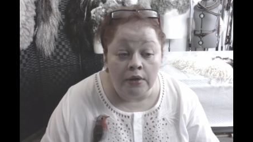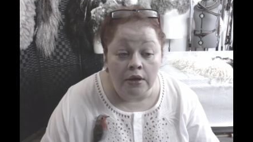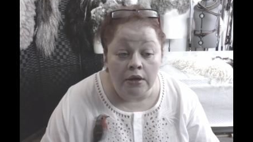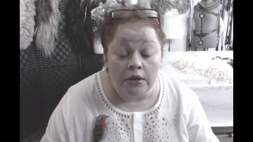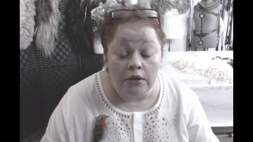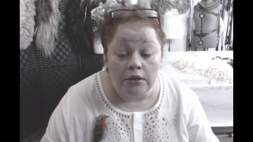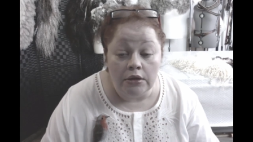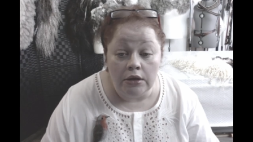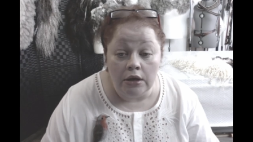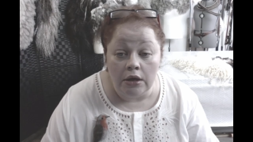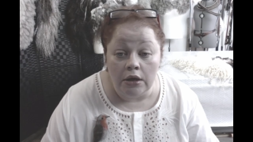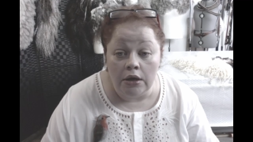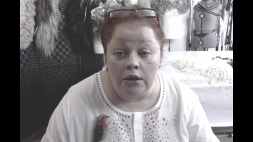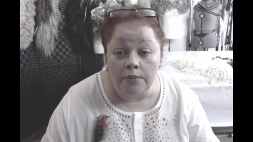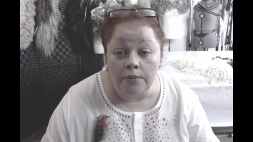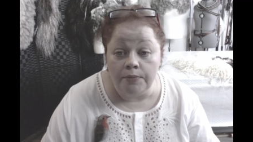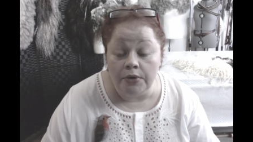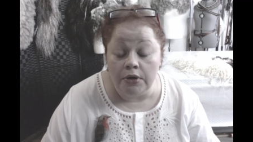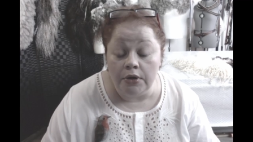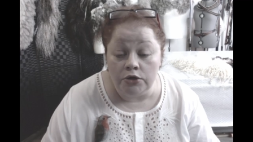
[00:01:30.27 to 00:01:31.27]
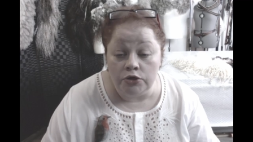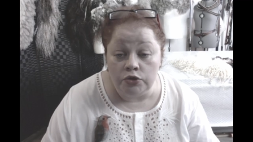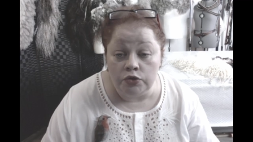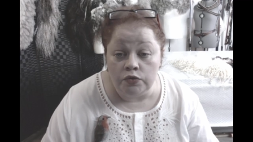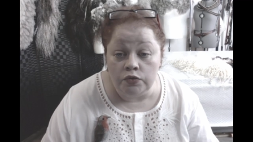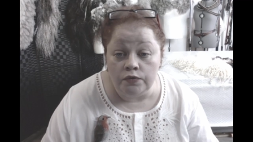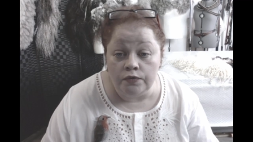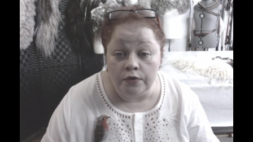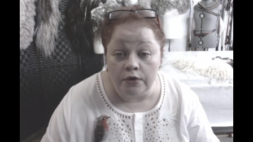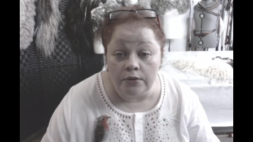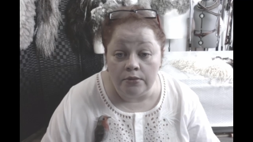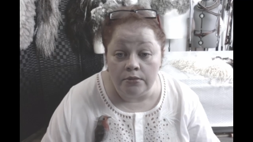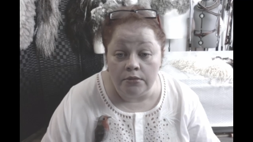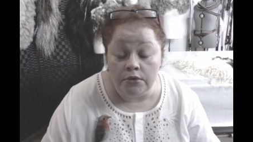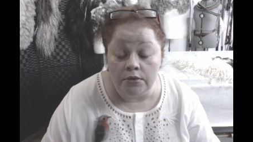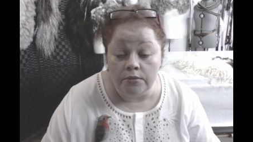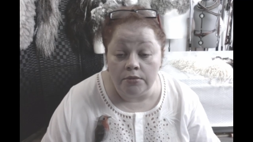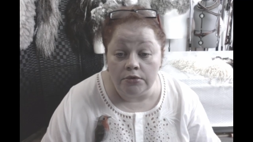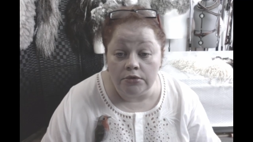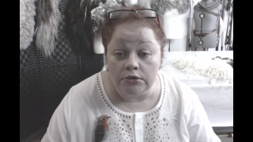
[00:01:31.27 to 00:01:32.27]
Я покажу
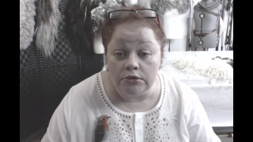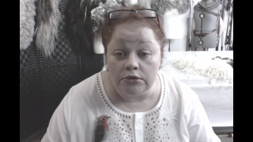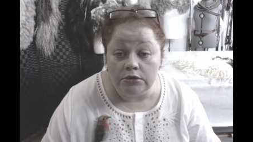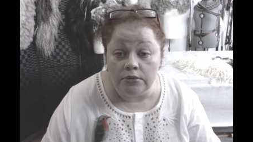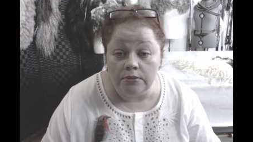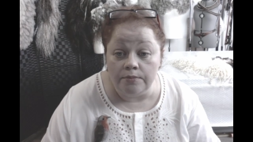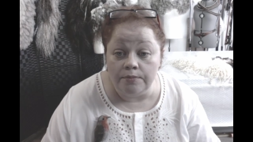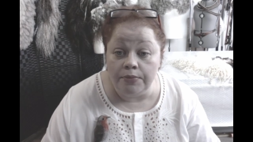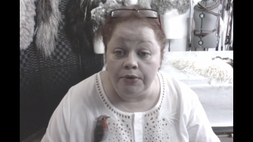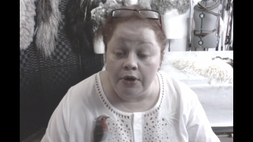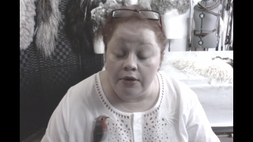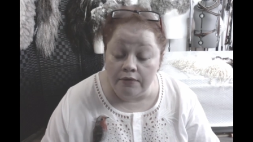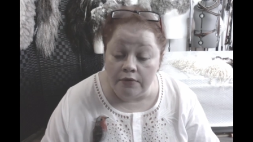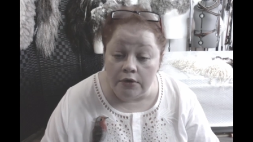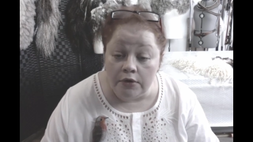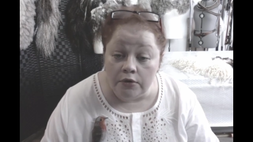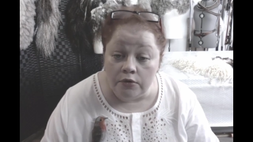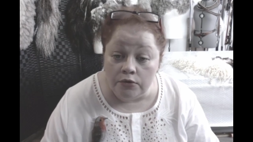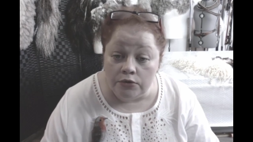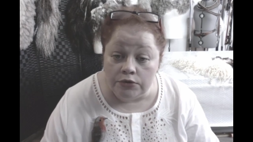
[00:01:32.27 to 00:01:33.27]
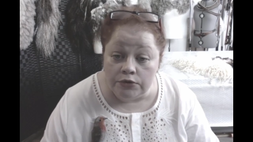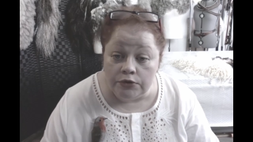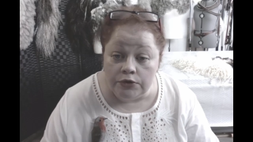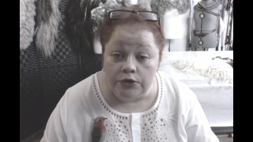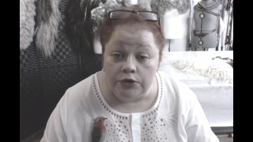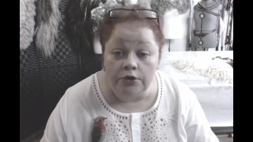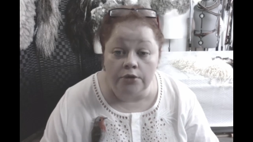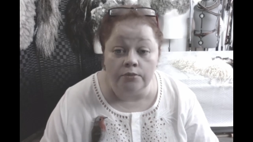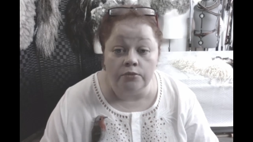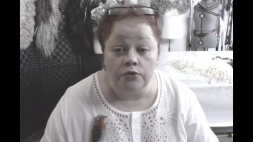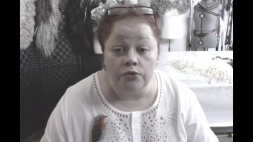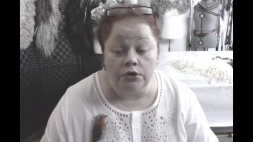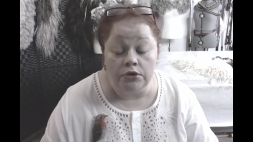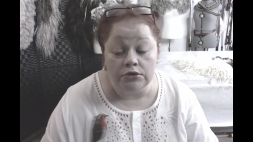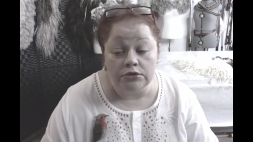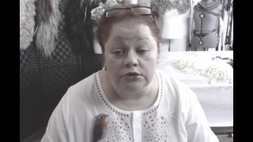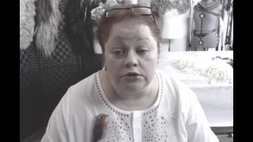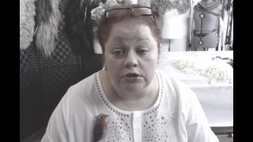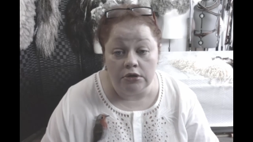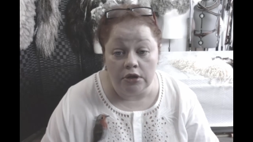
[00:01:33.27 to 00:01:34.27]
вам правильную схему
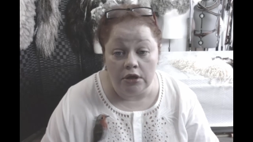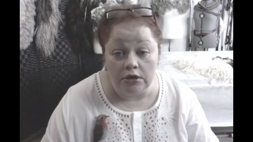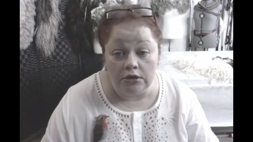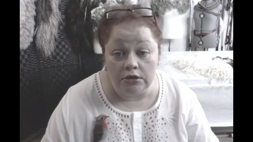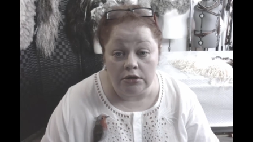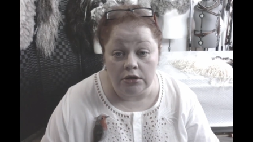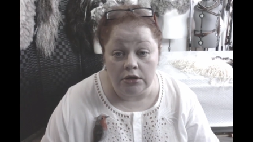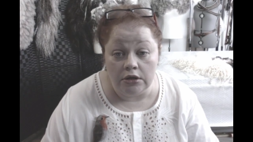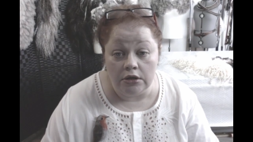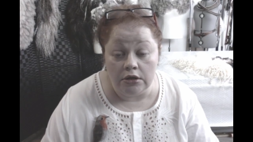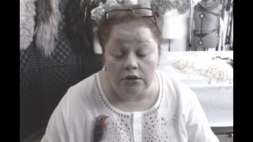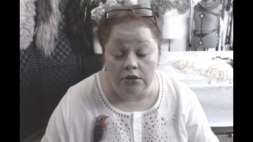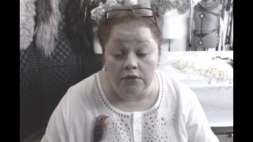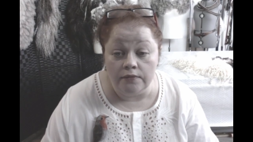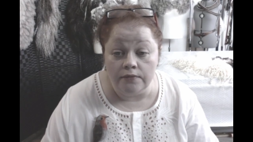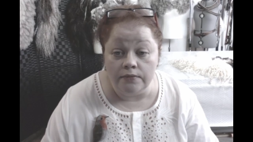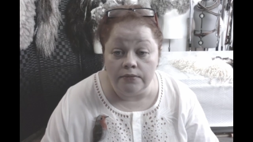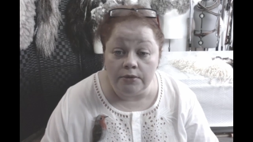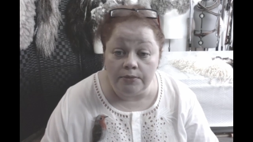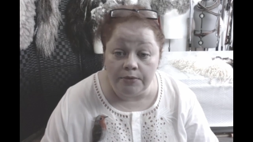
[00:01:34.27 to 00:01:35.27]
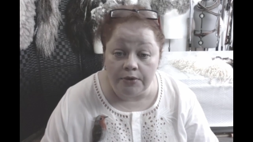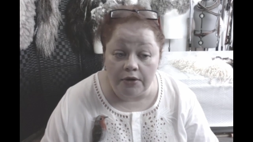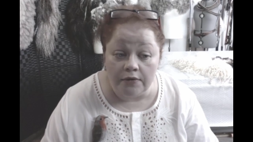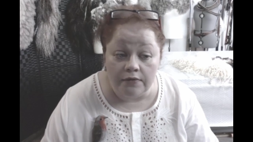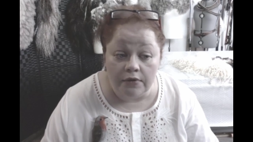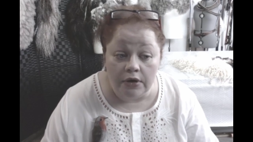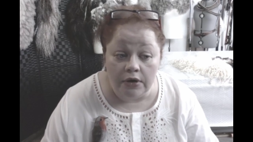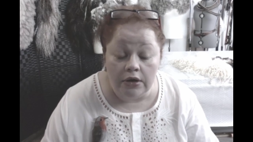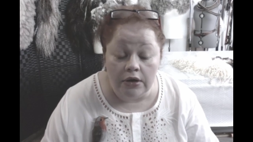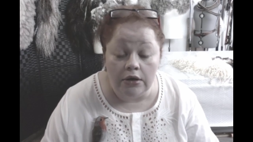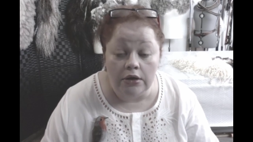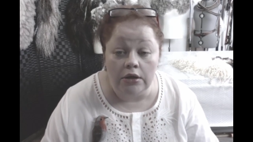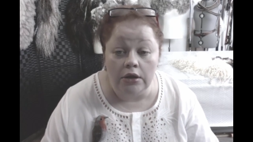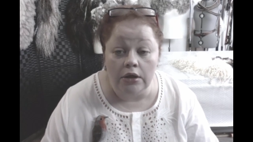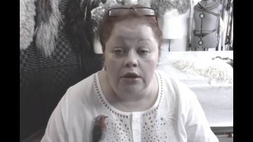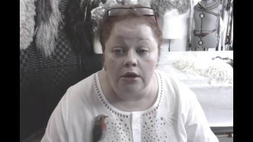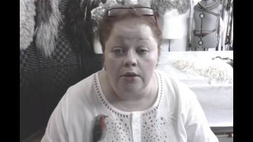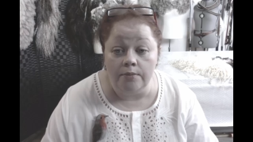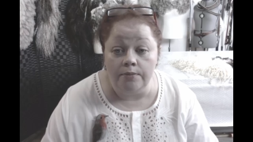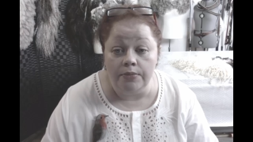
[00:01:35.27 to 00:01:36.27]
раскладки,
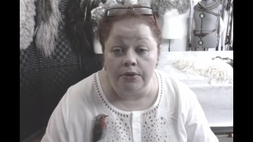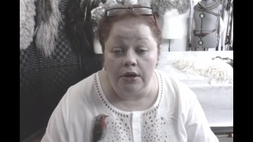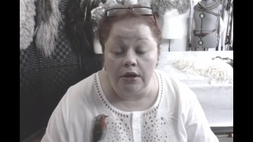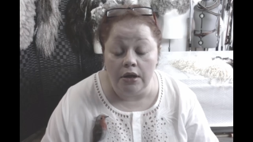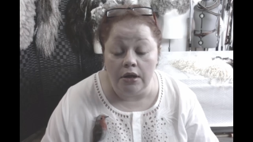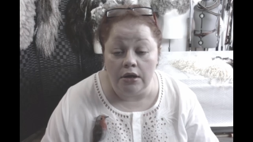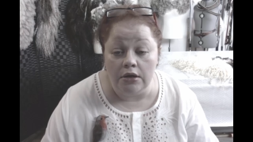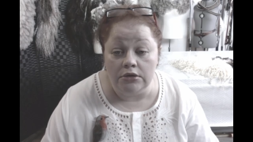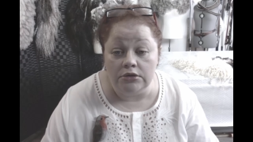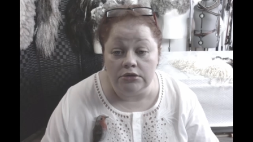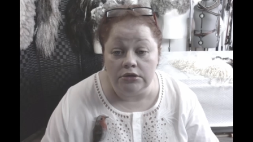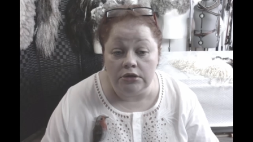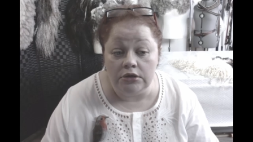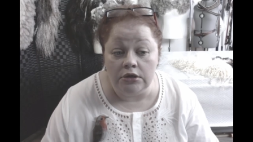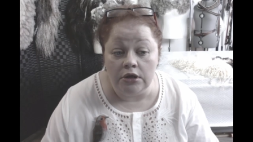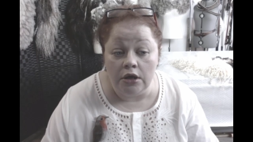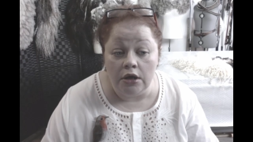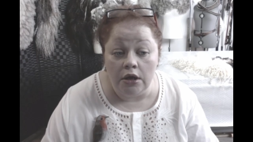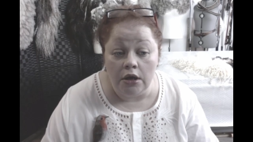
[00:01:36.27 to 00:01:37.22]
направления прядей,